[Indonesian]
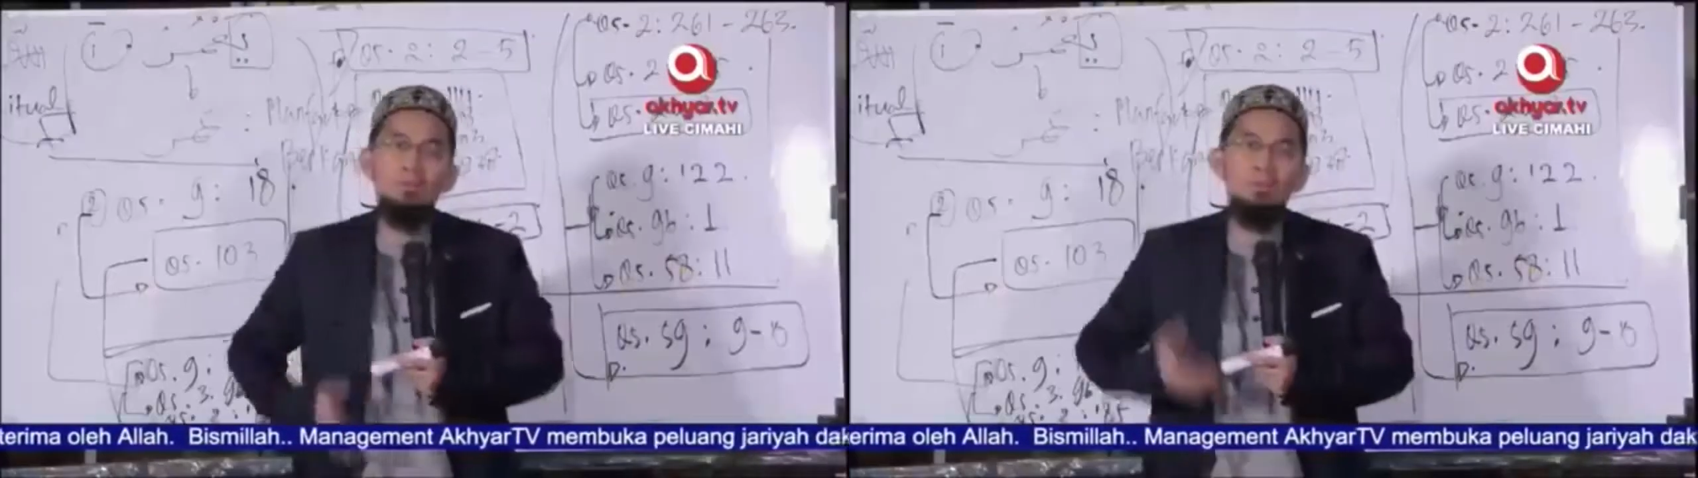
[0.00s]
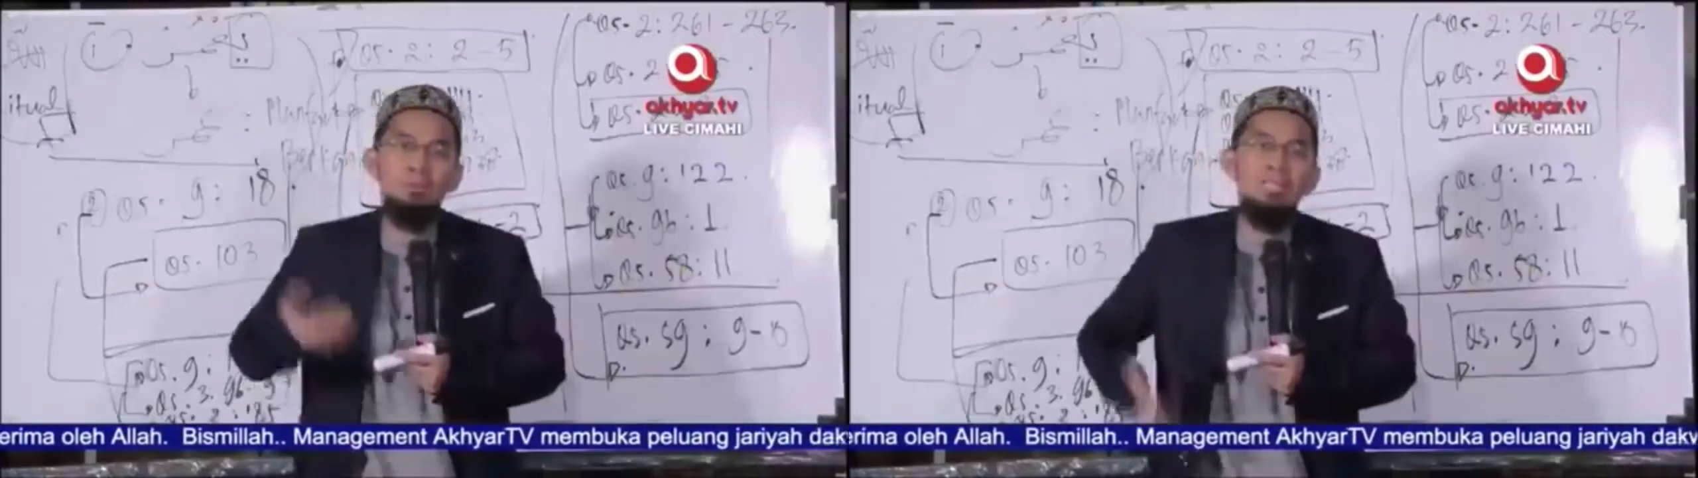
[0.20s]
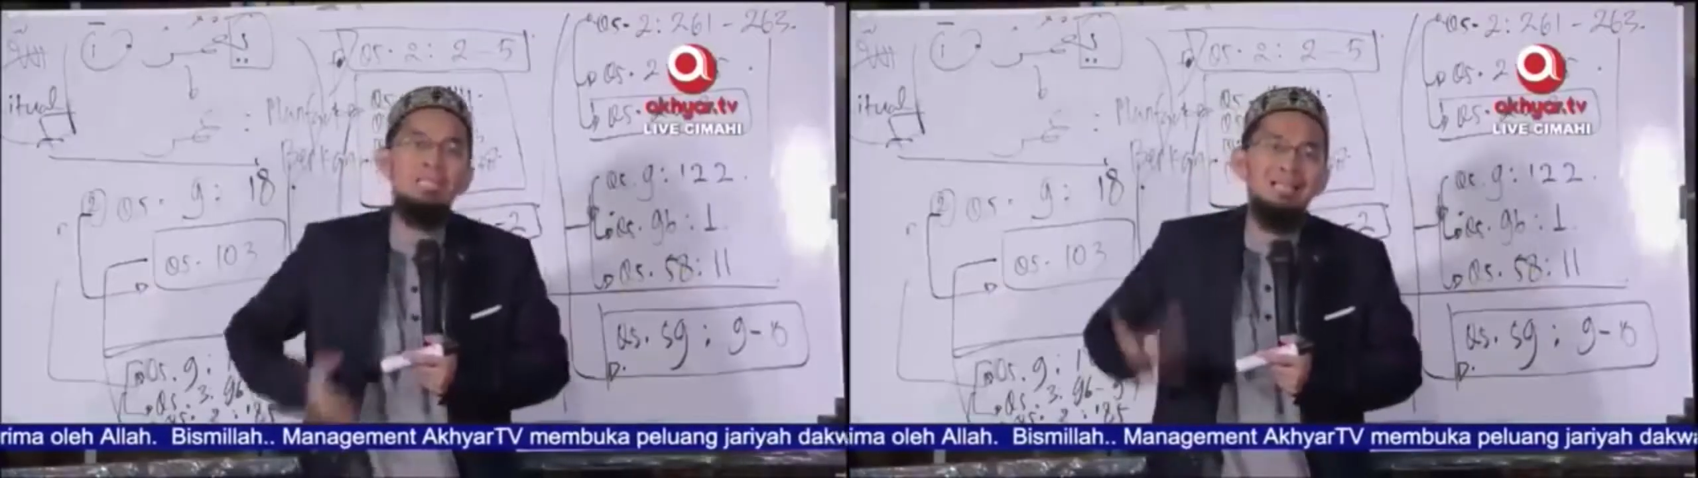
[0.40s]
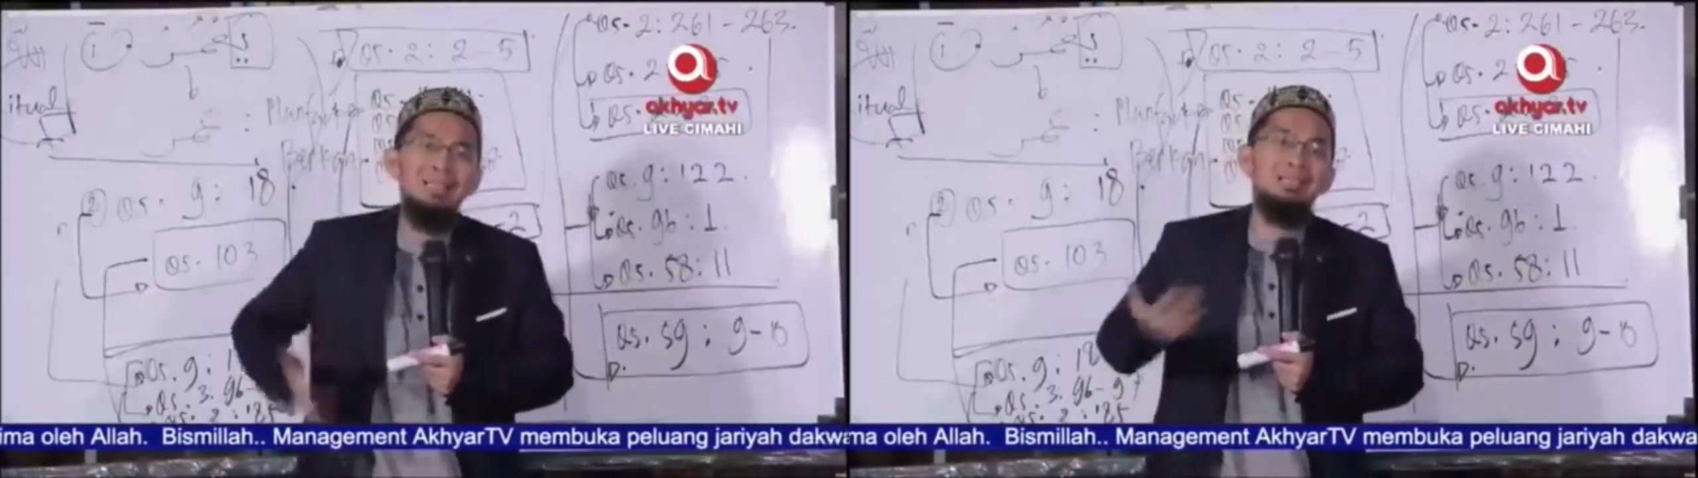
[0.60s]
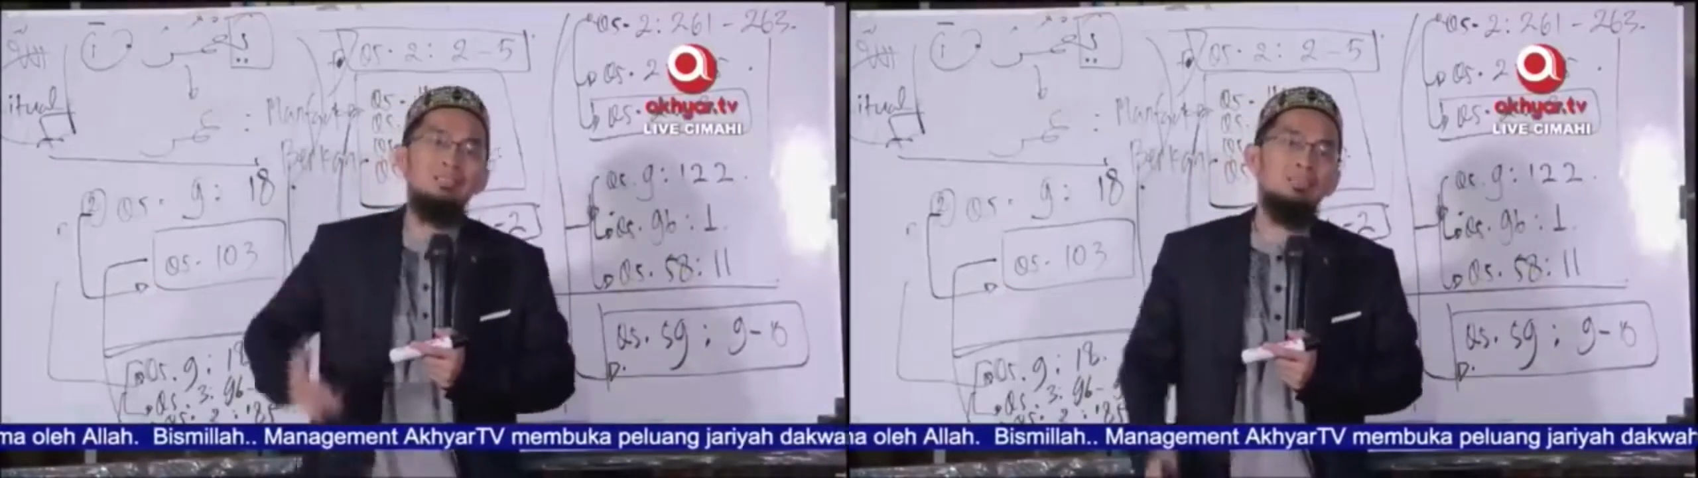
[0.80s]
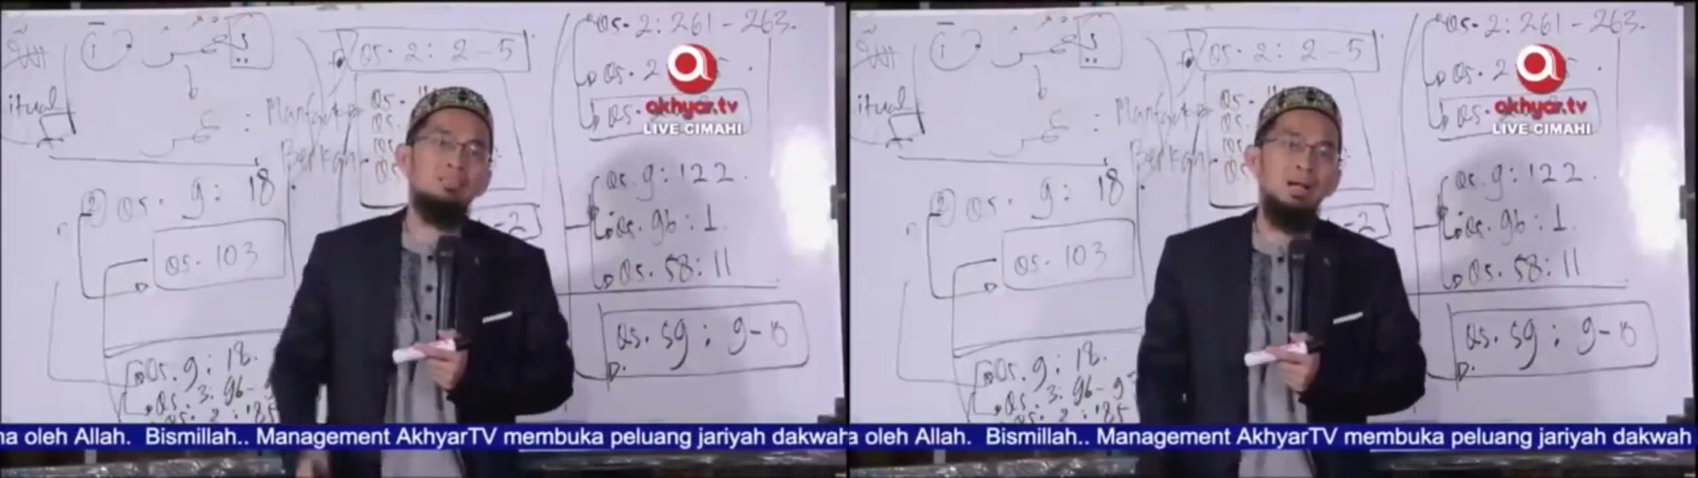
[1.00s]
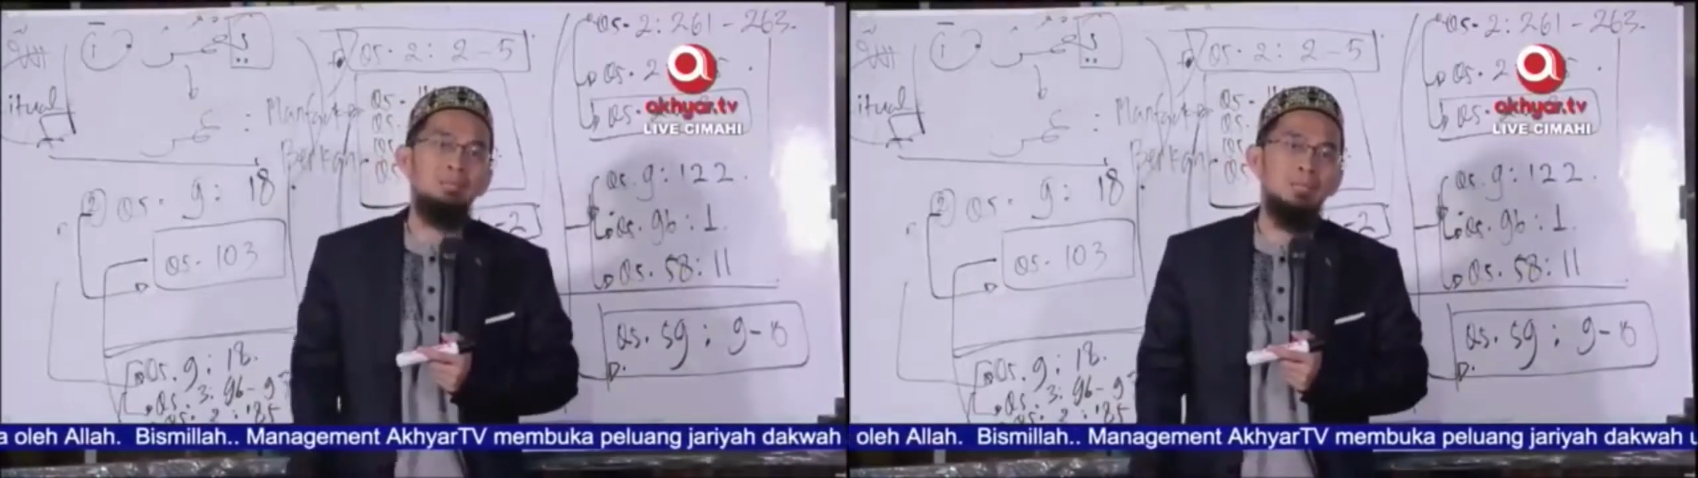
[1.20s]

untuk meningkatkan semangat